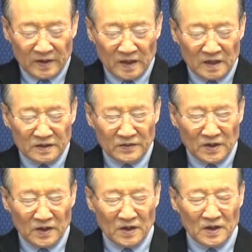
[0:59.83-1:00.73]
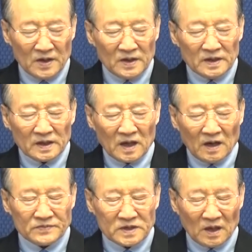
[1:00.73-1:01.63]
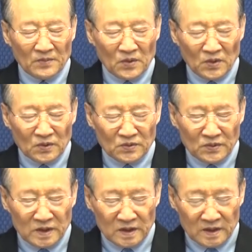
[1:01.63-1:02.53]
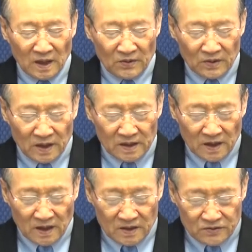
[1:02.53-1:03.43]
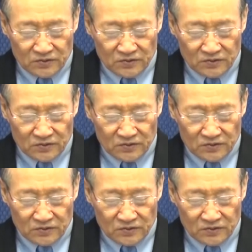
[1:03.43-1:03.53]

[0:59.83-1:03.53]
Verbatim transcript: 하나님께 감사함으로 누리는 하루가 되게